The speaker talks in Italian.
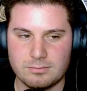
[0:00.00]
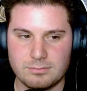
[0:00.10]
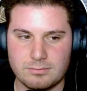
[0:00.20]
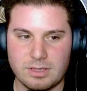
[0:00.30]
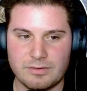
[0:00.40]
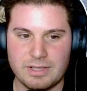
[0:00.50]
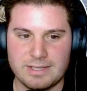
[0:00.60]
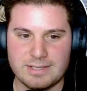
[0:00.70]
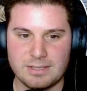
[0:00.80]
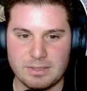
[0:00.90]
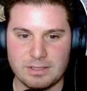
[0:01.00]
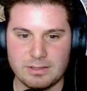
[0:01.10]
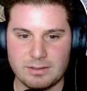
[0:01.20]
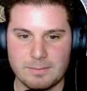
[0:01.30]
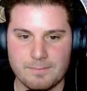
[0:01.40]
Bravissimi.
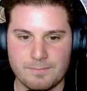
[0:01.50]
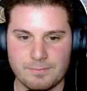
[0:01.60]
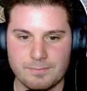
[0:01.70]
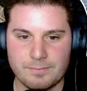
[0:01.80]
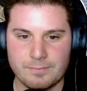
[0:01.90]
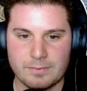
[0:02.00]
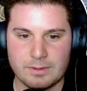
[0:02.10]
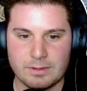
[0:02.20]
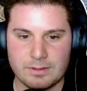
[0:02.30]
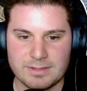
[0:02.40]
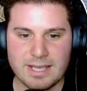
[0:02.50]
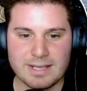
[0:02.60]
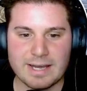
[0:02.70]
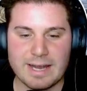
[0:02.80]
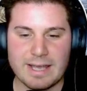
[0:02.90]

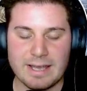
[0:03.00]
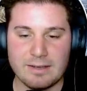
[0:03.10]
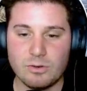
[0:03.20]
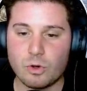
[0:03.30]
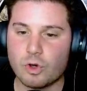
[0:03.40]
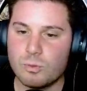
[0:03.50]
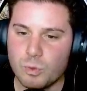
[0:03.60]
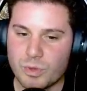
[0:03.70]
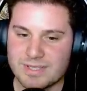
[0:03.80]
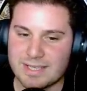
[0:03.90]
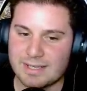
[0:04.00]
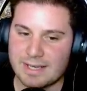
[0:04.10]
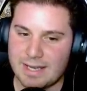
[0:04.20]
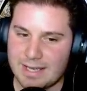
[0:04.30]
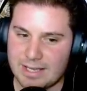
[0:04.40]
Sangarè. Oh, comunque
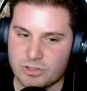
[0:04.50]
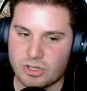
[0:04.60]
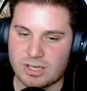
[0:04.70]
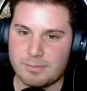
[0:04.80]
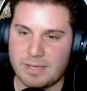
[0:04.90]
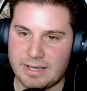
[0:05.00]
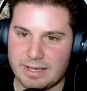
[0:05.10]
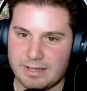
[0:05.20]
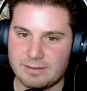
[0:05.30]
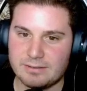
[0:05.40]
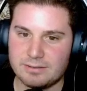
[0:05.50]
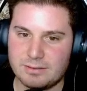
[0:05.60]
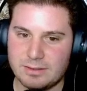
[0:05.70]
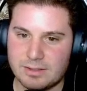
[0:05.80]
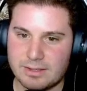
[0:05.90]
Sangarè gioca bene, eh.
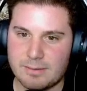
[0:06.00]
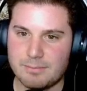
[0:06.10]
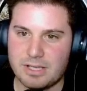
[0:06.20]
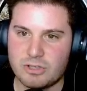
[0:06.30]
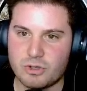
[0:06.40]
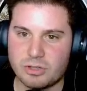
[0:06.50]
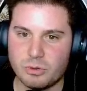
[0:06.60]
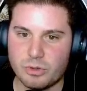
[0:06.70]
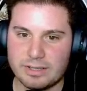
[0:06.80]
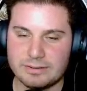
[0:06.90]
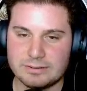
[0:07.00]
Gran bel giocatore.